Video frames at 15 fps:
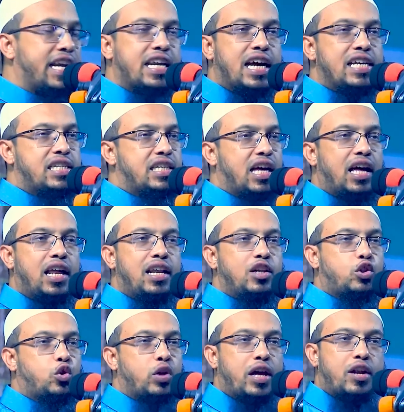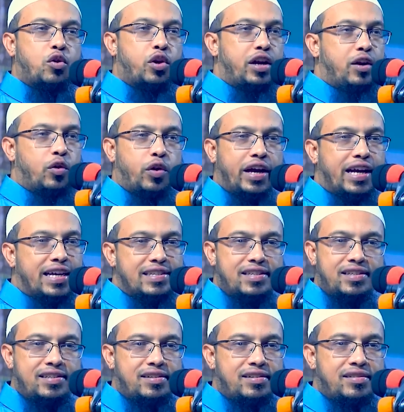এটা আজকাল সোনার হরিণ হয়ে
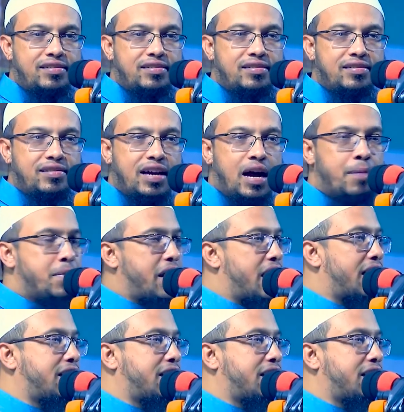গেছে আমরা